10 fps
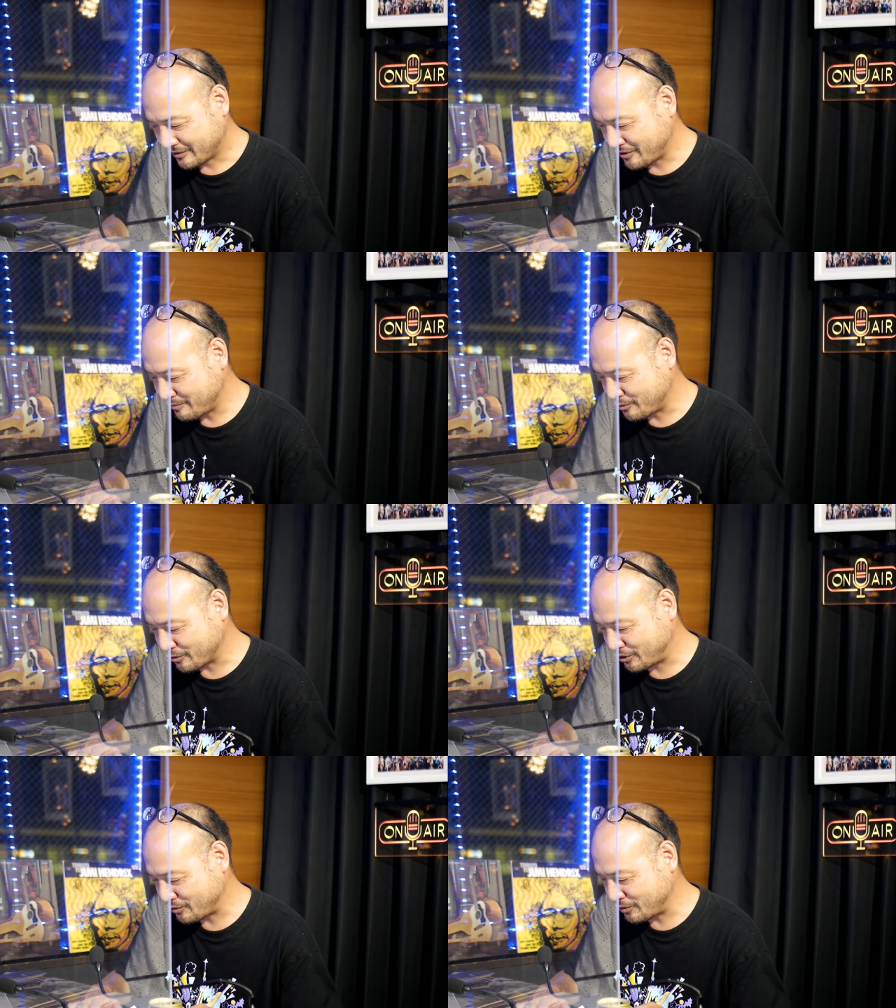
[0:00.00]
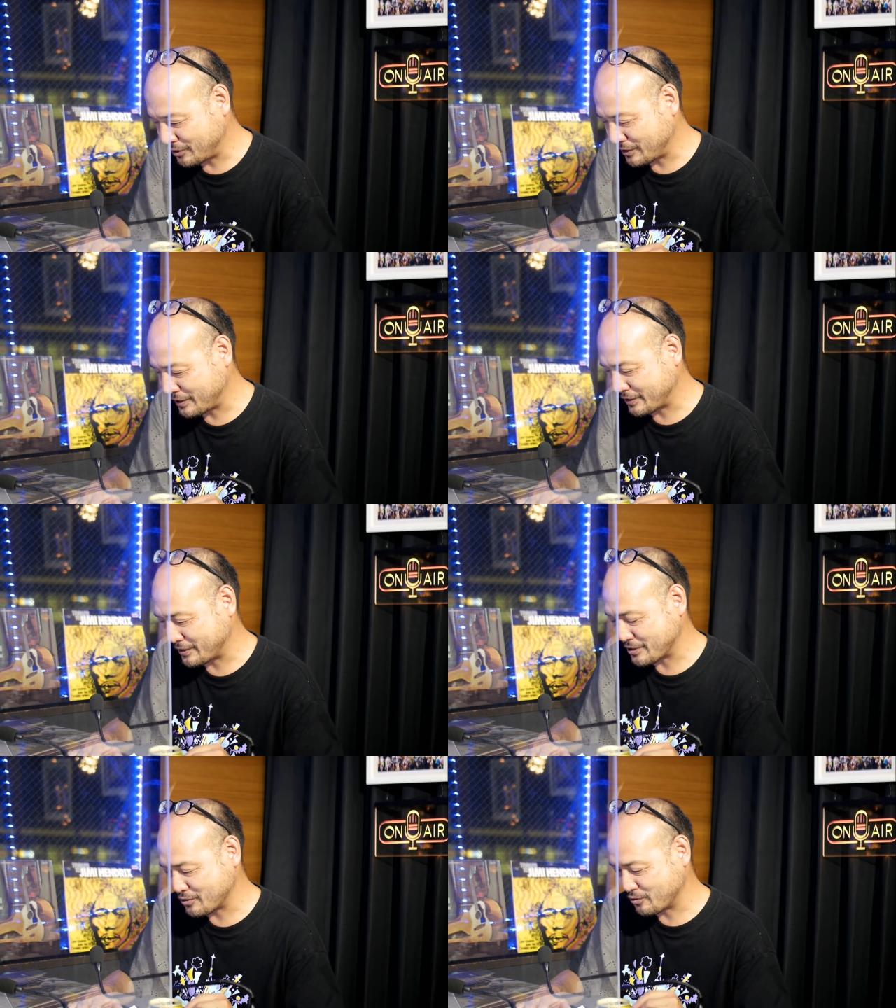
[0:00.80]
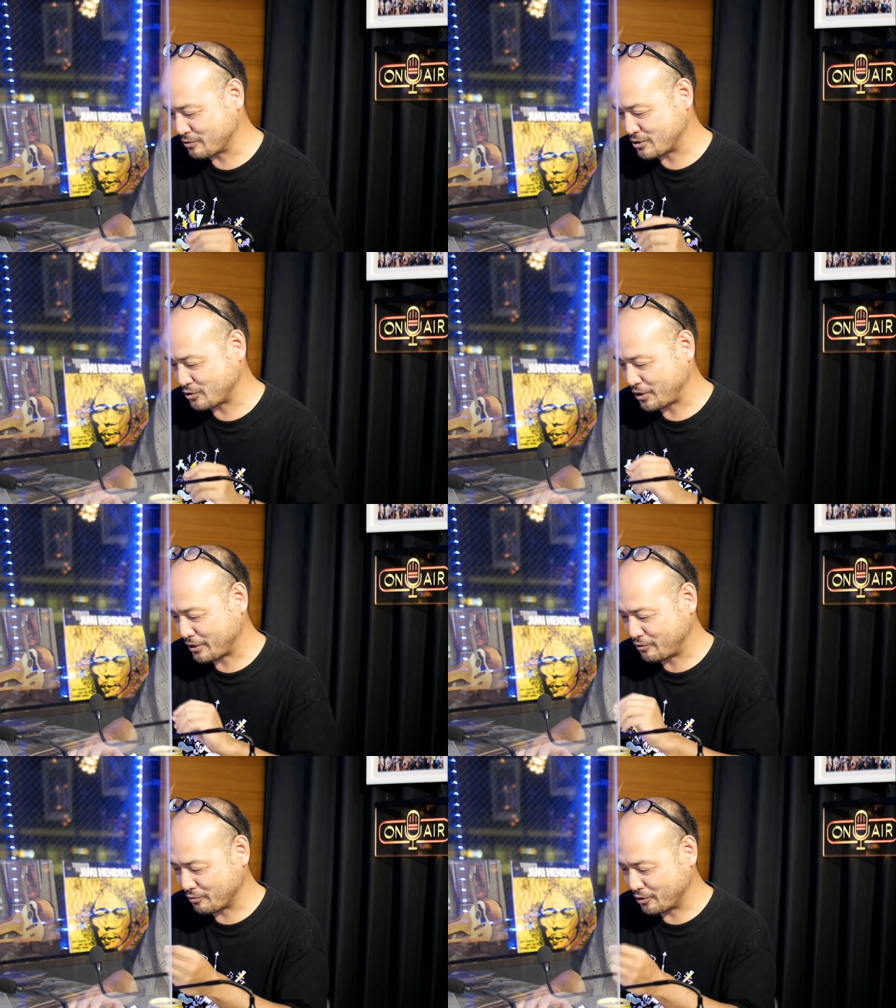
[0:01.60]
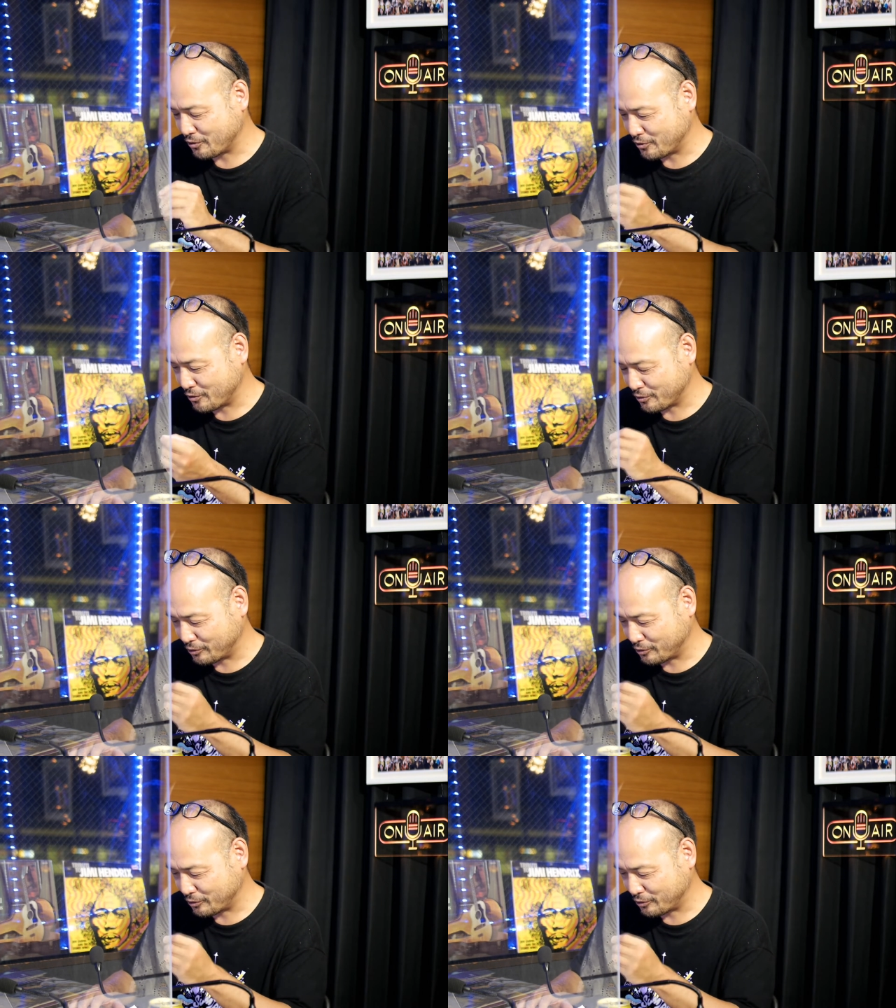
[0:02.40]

も一人でなんかその粗大ごみを